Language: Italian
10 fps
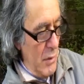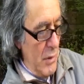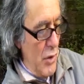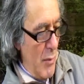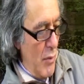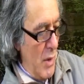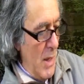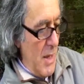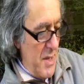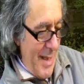eh, diciamo,
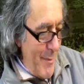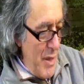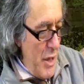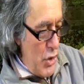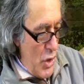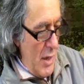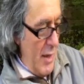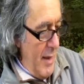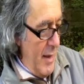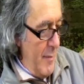
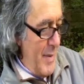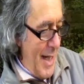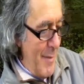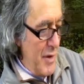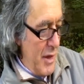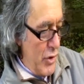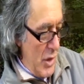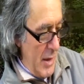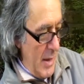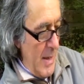stabilisce le, i parametri
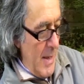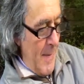eccetera